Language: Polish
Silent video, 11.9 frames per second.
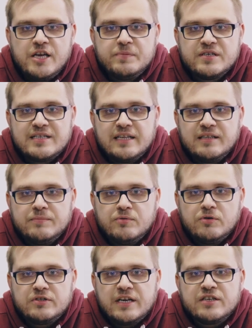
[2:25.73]
i przez lata
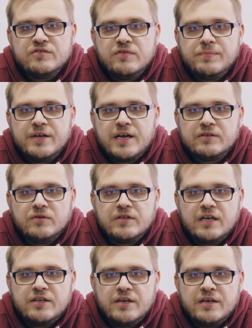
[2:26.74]
było tak, że wybierano
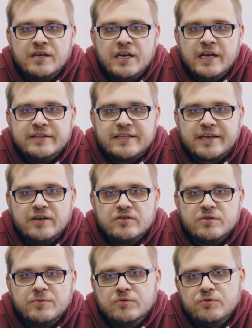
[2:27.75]
na nie takie osoby,